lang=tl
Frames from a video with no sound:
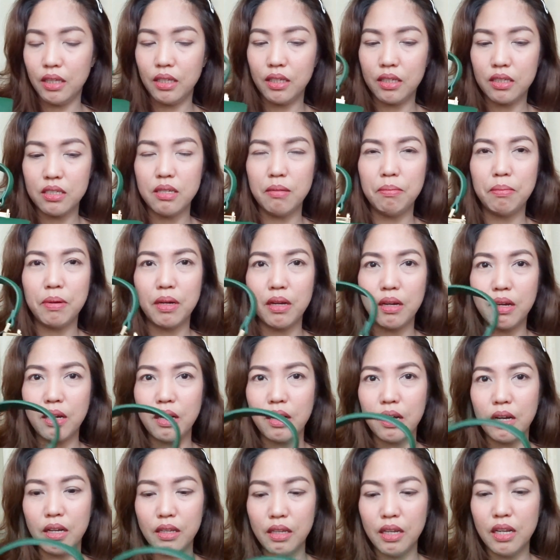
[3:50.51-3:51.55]
Kasi
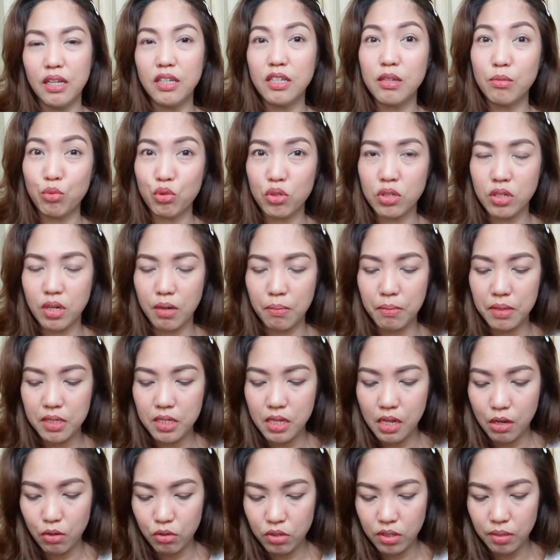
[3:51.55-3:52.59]
pagka nilagyan mo siya,
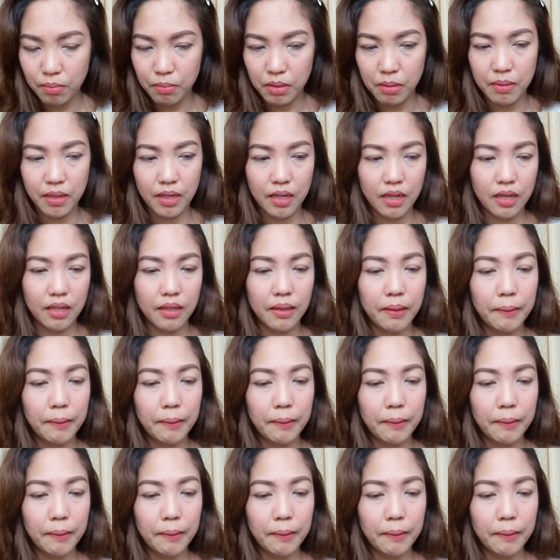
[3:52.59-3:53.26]
masyado siya bibigat.